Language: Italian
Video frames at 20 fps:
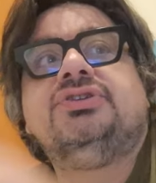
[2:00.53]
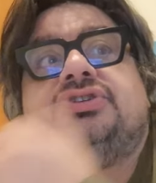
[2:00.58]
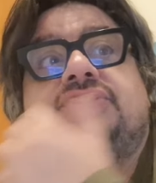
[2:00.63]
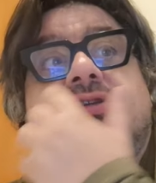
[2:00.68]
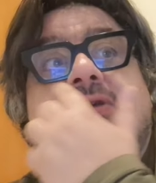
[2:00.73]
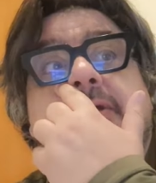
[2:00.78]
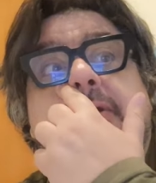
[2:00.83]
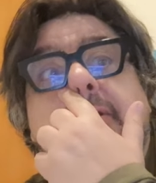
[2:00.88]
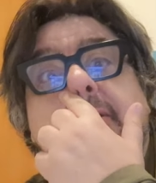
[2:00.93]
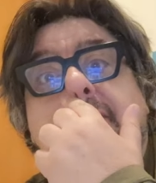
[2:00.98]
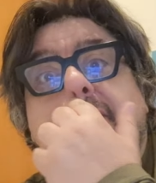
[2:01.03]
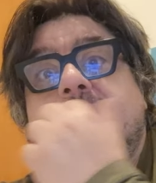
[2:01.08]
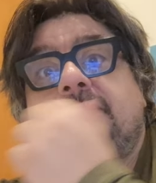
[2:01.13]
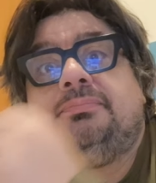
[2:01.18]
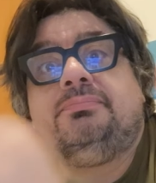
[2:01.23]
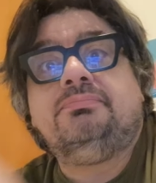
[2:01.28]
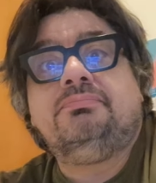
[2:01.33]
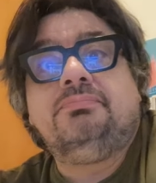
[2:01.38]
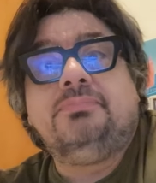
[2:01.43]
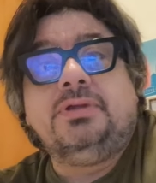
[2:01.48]

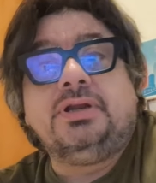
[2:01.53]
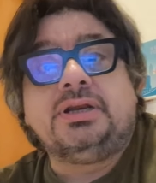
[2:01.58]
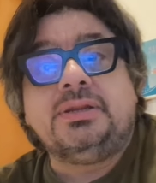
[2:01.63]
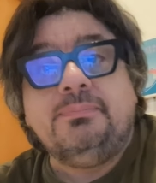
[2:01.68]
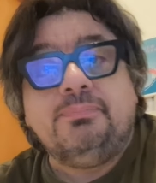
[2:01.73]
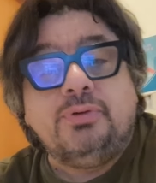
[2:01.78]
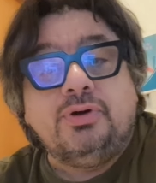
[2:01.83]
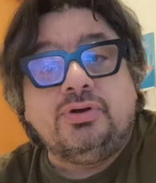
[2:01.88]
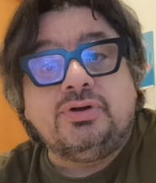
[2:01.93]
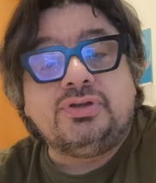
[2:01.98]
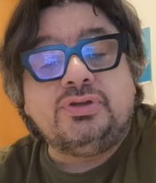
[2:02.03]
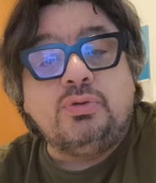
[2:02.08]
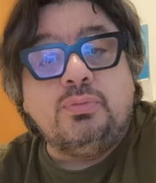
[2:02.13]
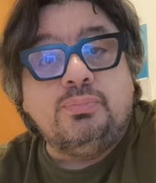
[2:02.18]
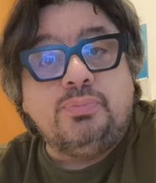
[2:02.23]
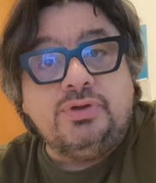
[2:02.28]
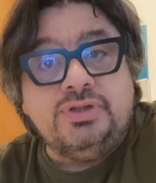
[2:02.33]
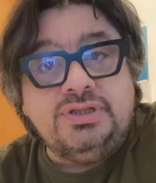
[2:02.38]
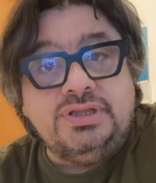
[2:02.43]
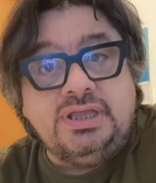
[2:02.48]
ci riporta un
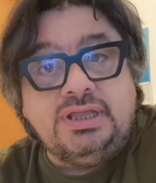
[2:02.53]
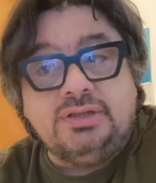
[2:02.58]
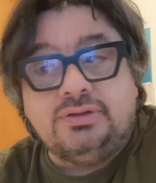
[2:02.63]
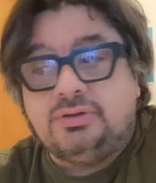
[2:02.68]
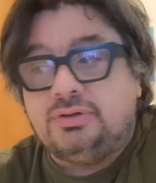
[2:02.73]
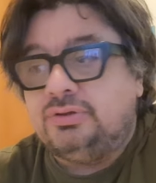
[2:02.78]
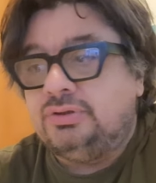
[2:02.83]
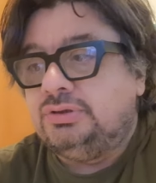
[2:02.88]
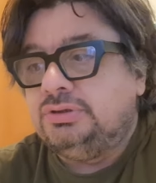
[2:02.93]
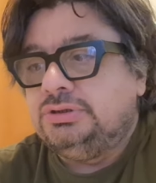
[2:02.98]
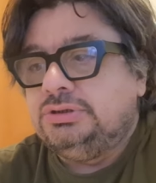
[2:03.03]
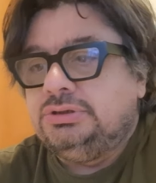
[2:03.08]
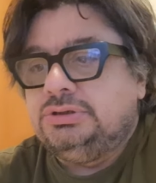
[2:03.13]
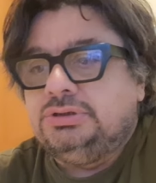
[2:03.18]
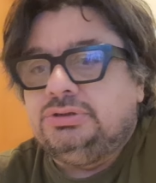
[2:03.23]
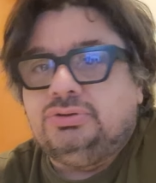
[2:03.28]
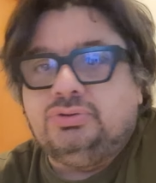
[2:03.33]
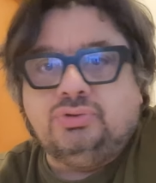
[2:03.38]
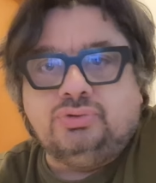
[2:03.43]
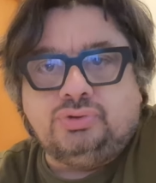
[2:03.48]
po' indietro
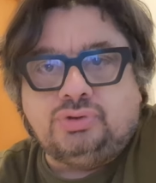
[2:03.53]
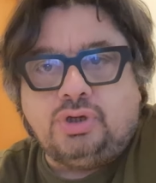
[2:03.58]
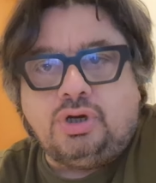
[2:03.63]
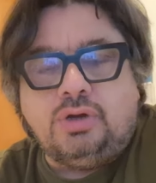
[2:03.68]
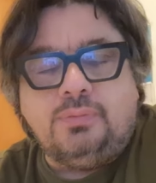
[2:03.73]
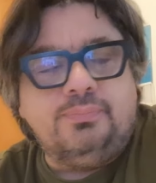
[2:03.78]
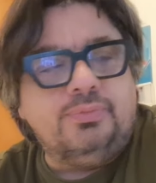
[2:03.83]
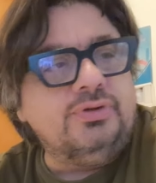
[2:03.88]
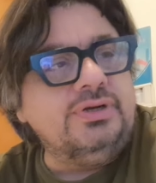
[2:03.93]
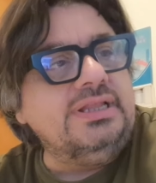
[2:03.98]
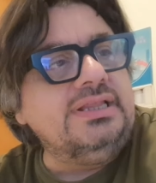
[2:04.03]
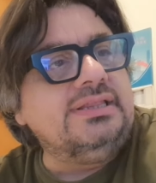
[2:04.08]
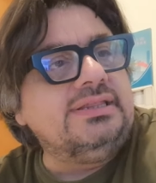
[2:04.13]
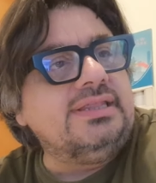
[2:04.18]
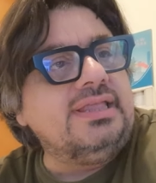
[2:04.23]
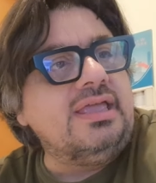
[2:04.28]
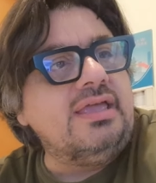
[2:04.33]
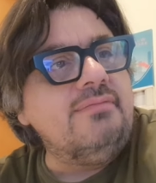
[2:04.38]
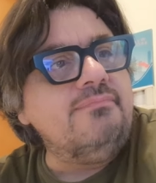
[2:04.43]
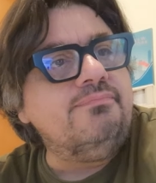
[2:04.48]
non troppo nel
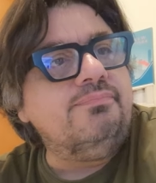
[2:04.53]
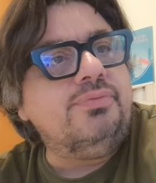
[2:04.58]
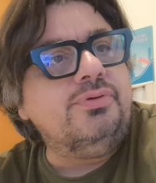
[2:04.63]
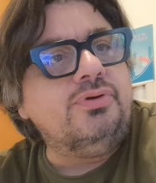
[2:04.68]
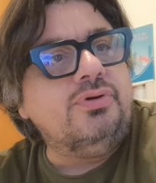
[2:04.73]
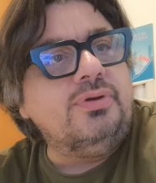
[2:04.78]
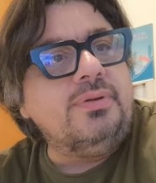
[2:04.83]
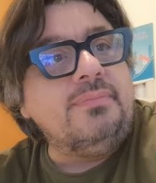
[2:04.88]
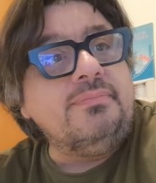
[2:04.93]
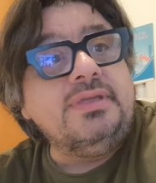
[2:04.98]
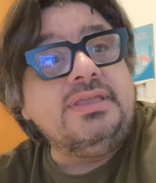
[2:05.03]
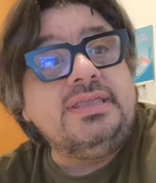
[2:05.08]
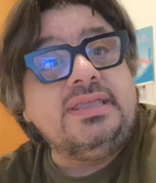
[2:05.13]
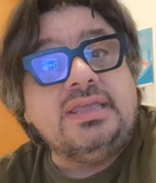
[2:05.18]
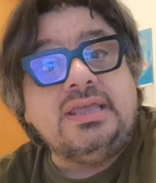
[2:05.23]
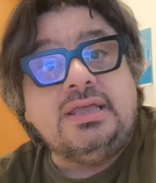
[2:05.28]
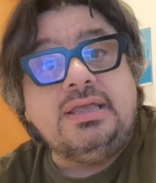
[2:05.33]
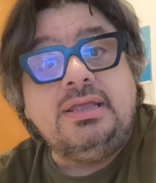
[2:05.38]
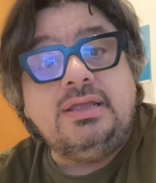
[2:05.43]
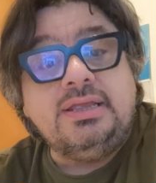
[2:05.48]
tempo e mi
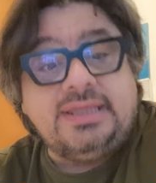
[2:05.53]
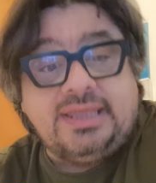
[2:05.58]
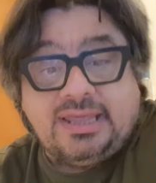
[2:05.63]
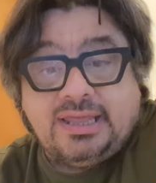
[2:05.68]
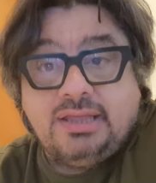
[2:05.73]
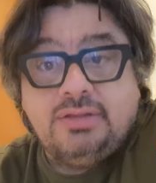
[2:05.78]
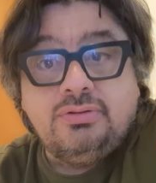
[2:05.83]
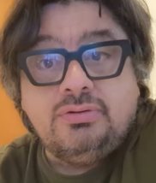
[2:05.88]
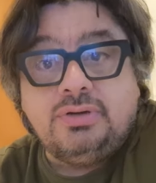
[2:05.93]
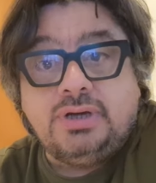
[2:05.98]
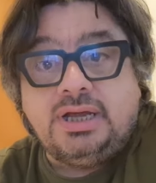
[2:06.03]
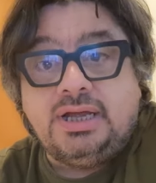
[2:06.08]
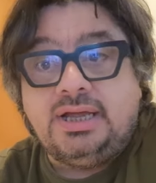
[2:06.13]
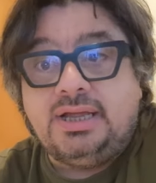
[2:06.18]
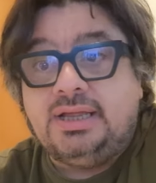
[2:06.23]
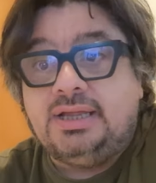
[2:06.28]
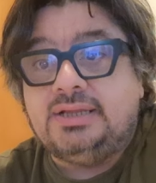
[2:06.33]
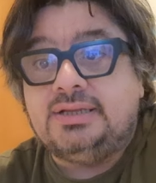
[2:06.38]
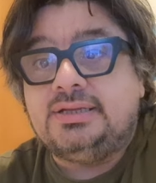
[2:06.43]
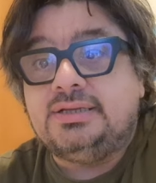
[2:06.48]
chiedo, chiedo
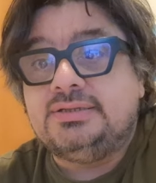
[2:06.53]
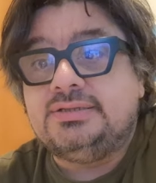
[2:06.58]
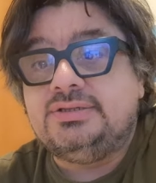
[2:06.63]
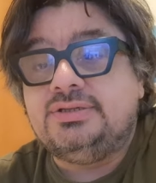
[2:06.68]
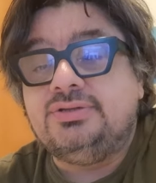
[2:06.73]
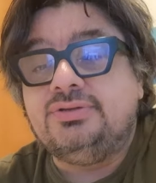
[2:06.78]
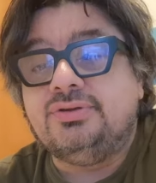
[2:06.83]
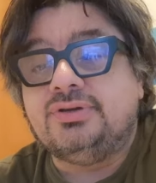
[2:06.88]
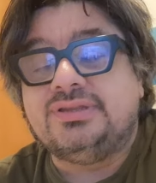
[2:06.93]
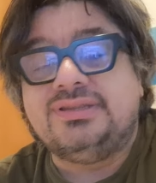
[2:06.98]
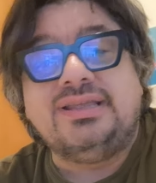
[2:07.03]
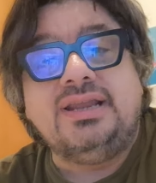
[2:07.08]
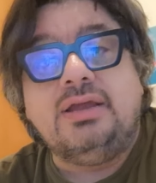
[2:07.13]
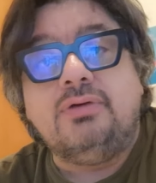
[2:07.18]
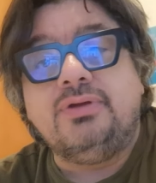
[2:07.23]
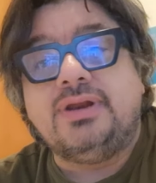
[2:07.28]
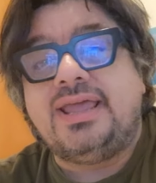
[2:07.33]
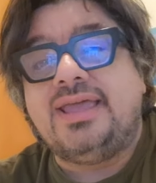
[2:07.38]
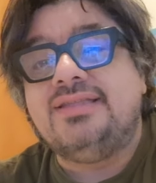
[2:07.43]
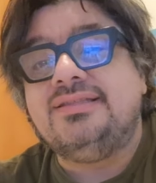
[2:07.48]
al signor De
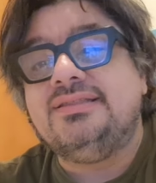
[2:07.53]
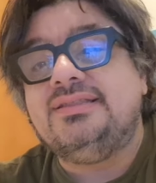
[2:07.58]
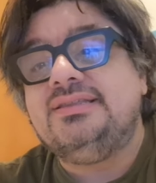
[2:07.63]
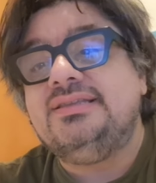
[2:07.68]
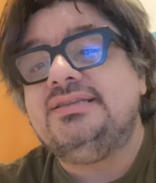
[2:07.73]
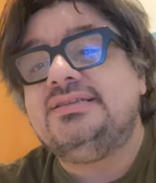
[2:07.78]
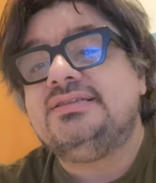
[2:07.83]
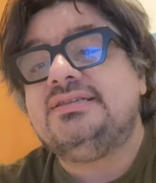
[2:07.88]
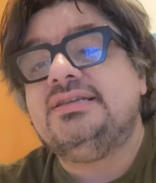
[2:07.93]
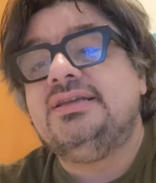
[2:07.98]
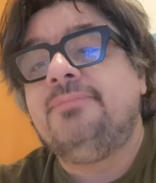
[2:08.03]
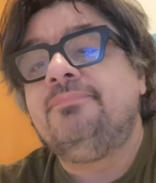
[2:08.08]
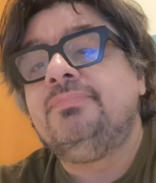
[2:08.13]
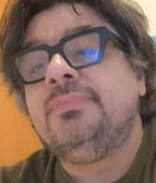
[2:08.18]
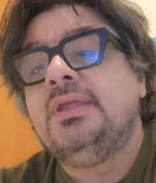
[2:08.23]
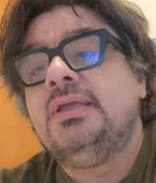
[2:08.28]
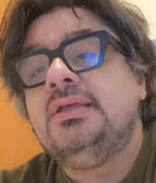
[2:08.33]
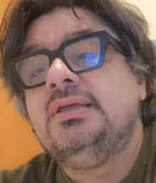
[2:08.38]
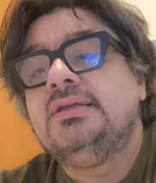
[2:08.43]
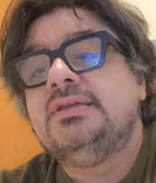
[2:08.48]
Laurentiis
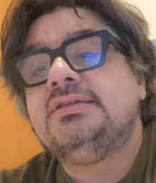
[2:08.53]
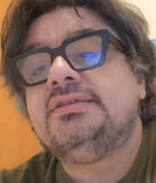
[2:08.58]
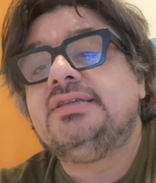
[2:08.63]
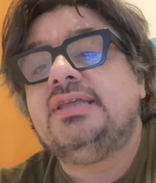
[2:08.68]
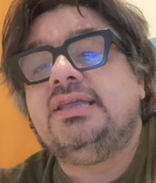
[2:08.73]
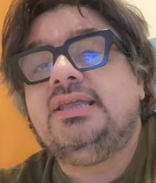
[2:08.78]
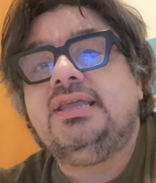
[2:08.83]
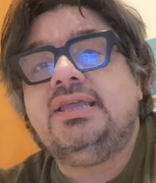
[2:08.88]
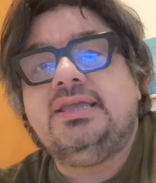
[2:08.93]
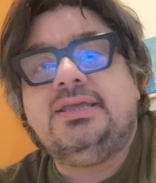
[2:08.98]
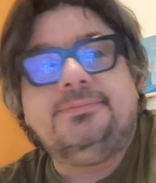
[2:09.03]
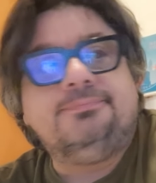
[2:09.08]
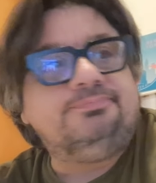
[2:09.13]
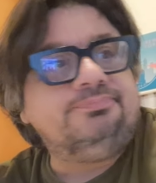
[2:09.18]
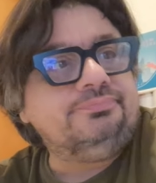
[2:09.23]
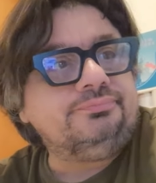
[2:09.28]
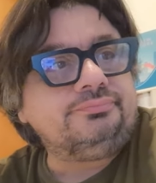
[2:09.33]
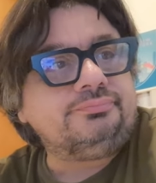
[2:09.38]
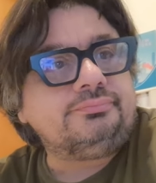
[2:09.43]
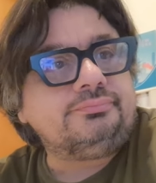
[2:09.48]
se